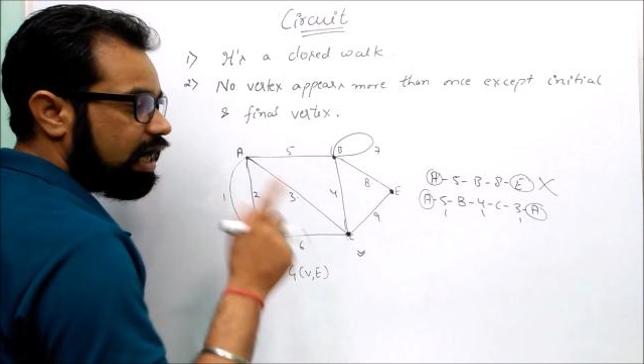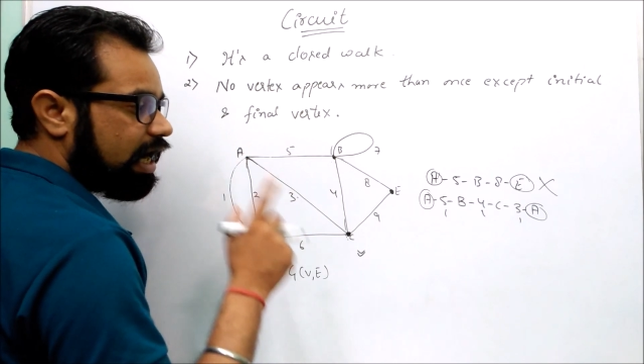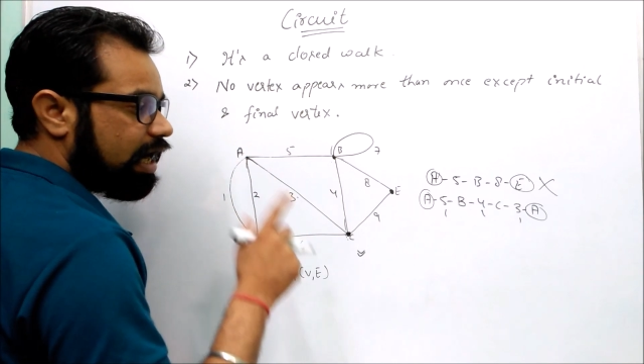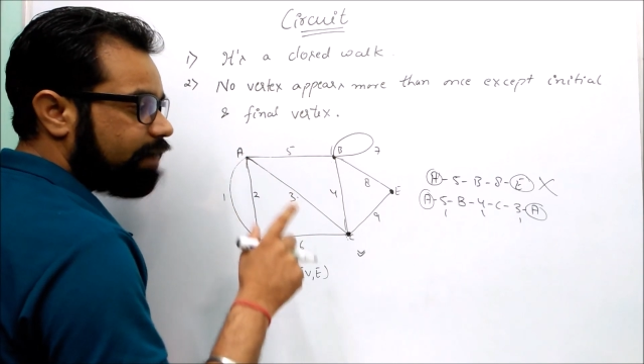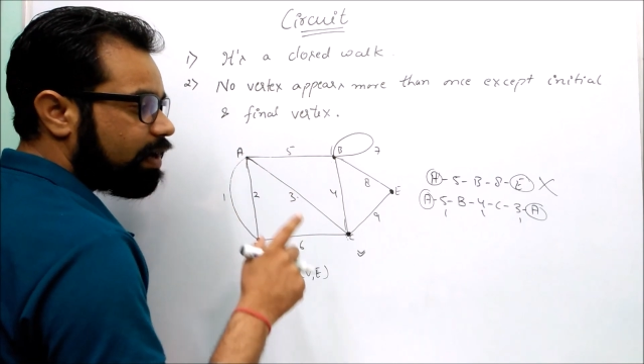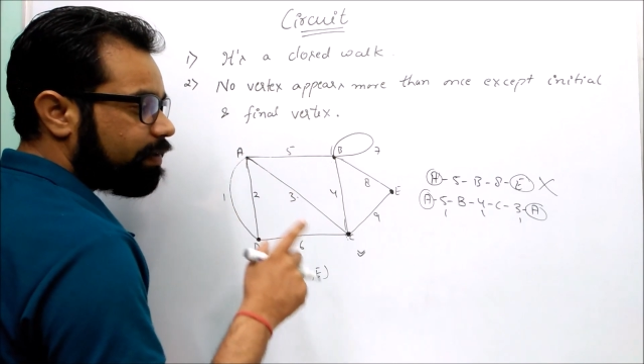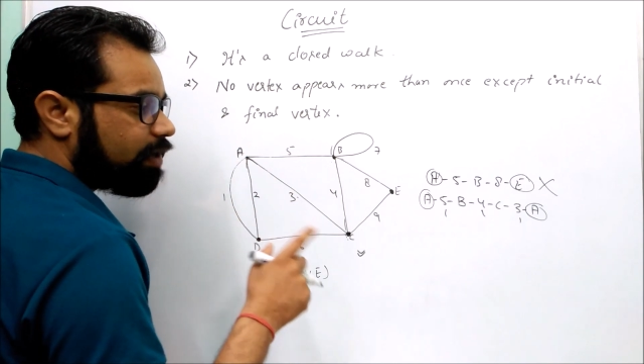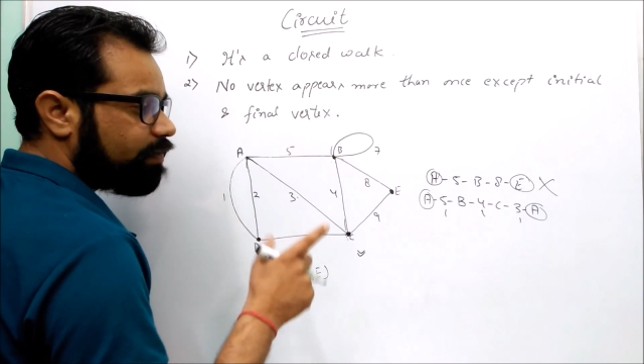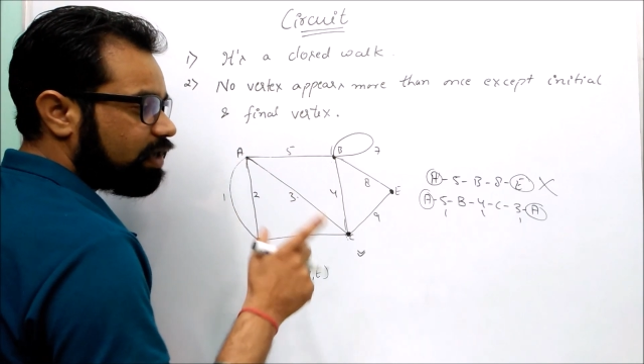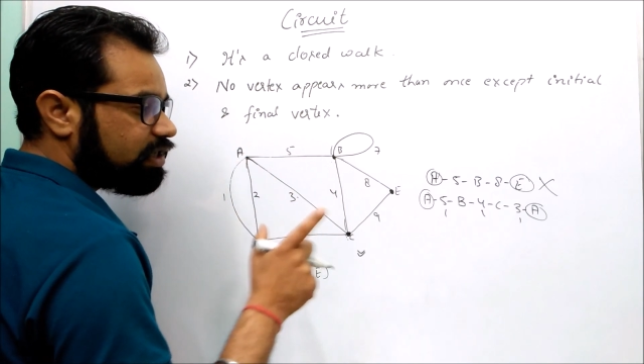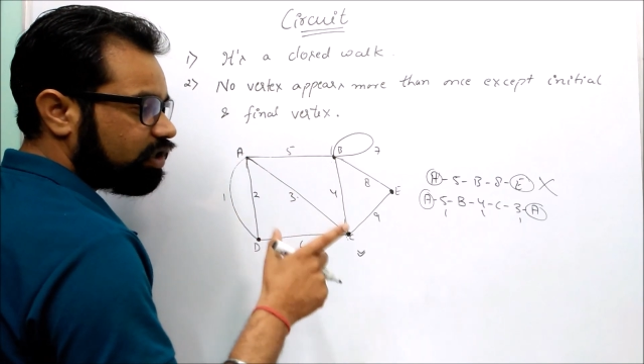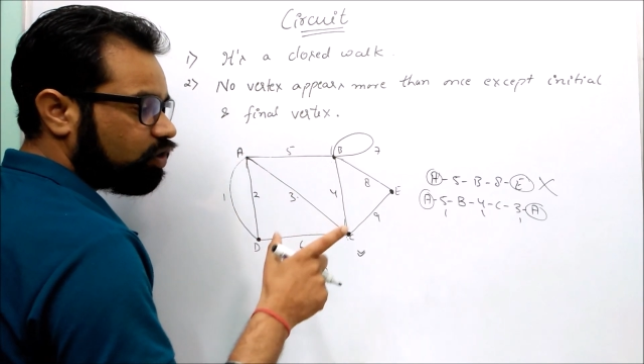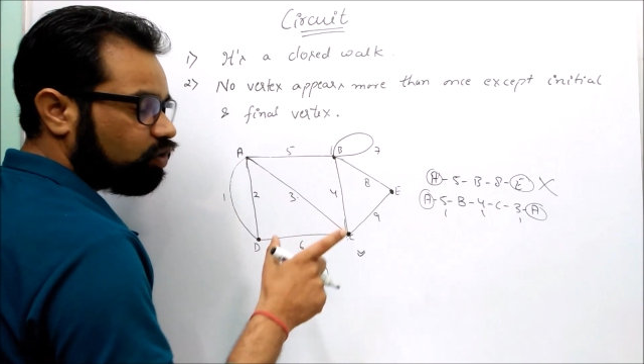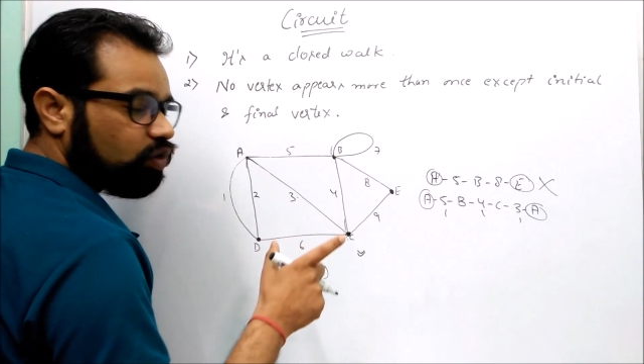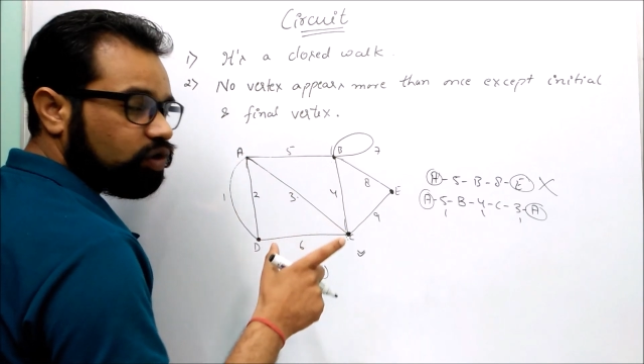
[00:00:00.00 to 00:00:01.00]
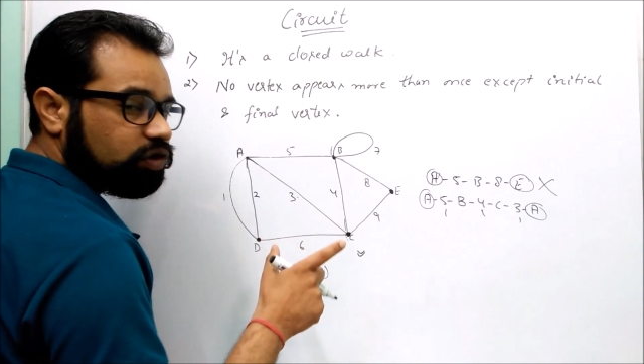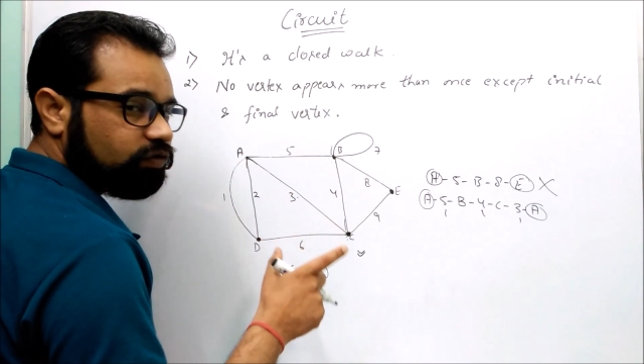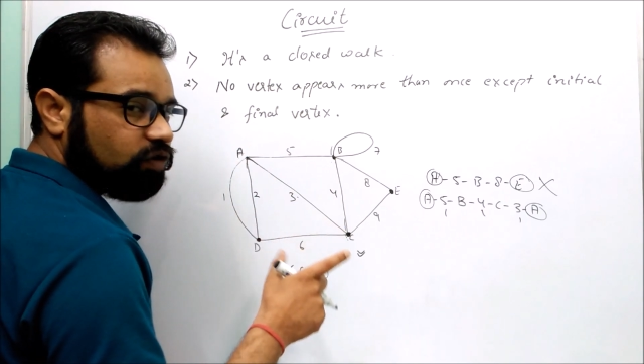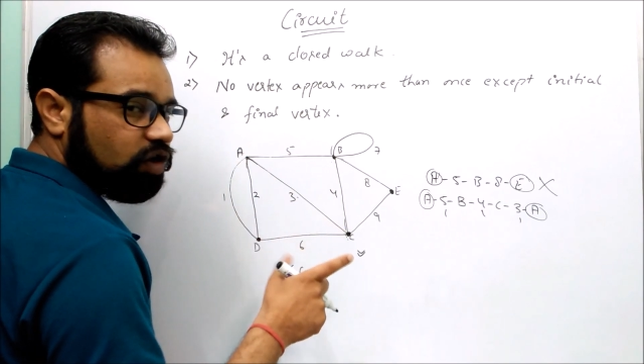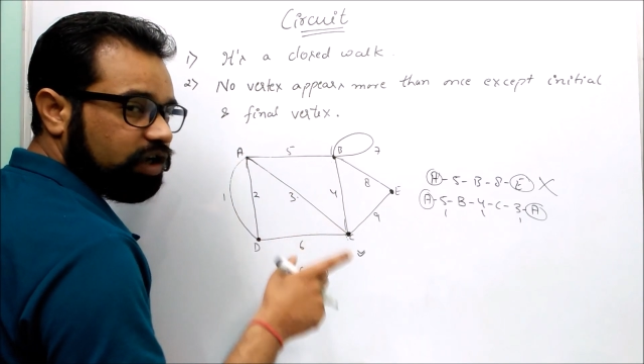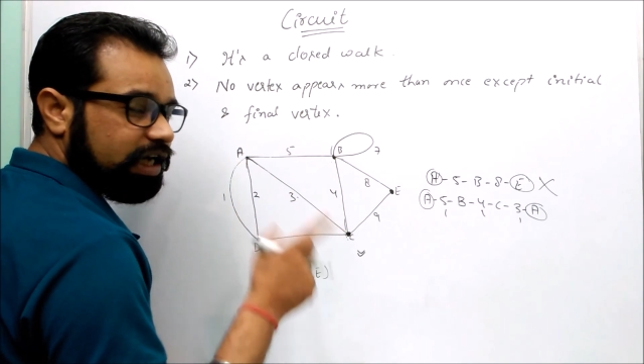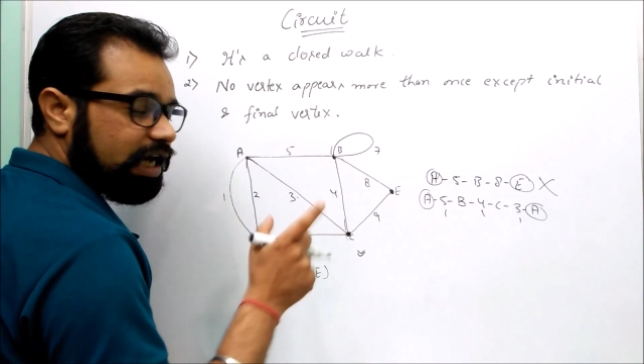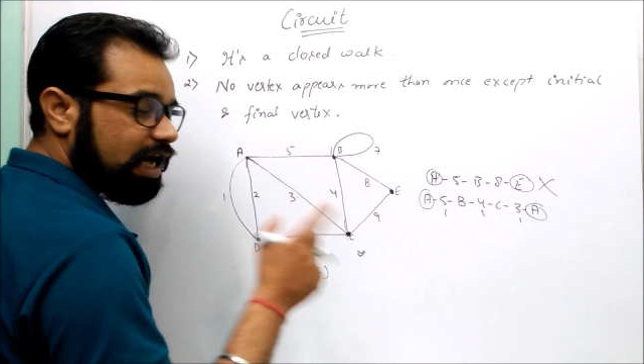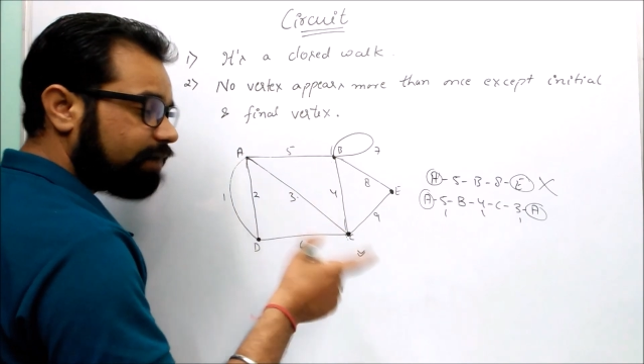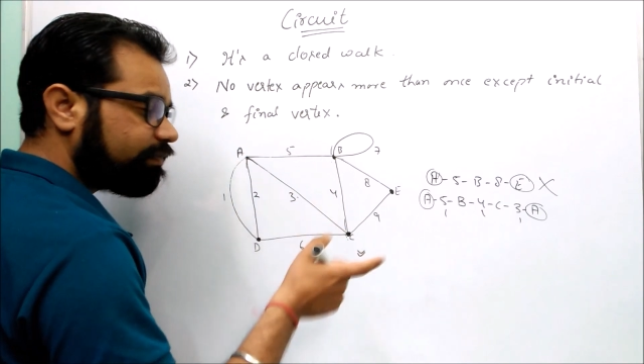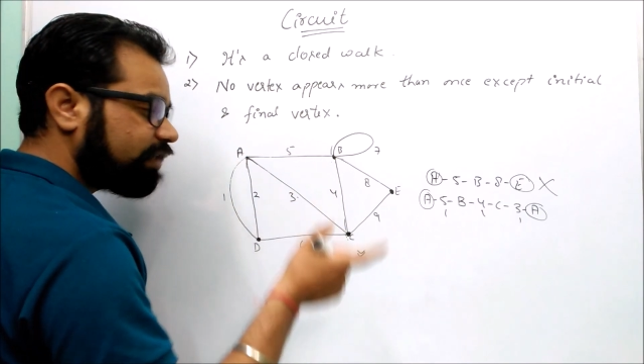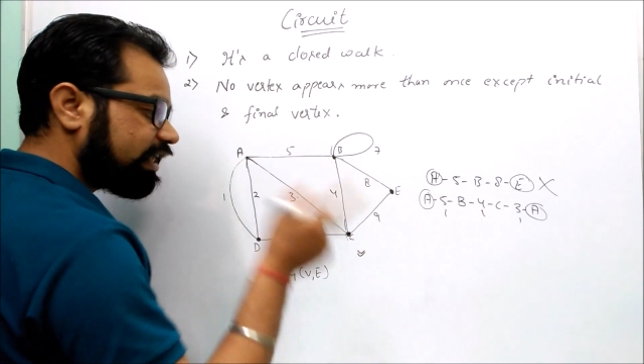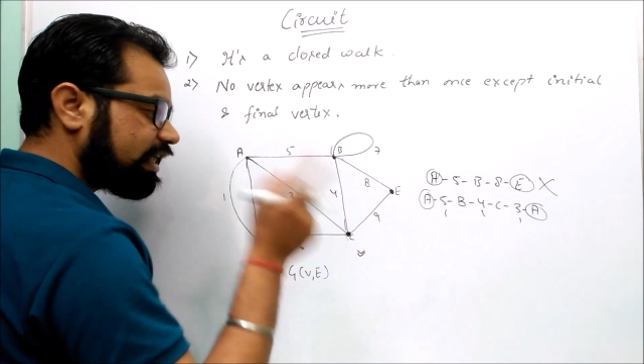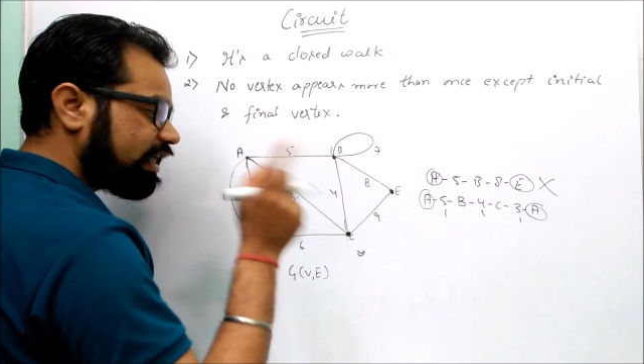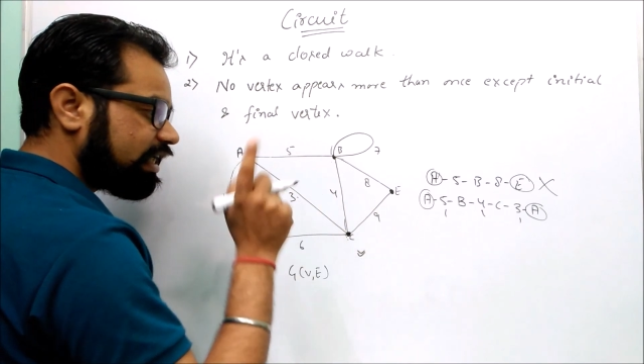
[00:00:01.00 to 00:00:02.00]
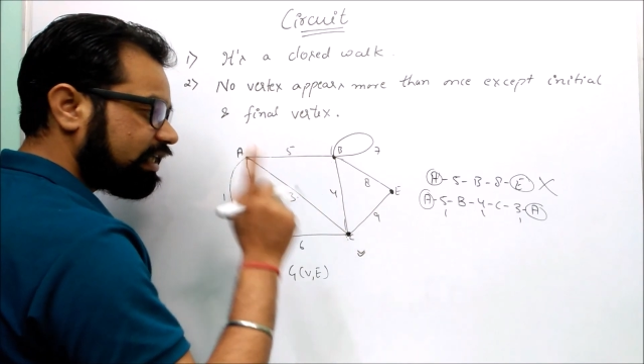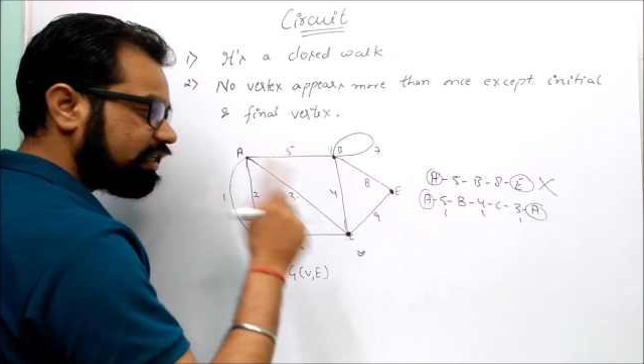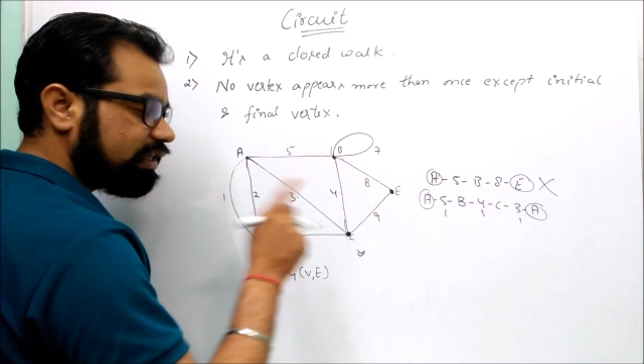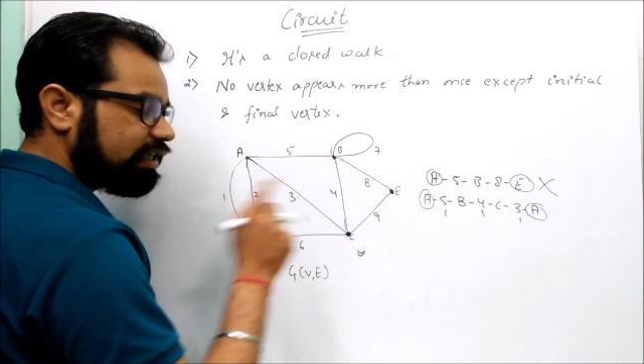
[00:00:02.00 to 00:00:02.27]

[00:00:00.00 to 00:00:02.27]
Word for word: अब आपके पास ये क्लोज वॉक है अब देखेंगे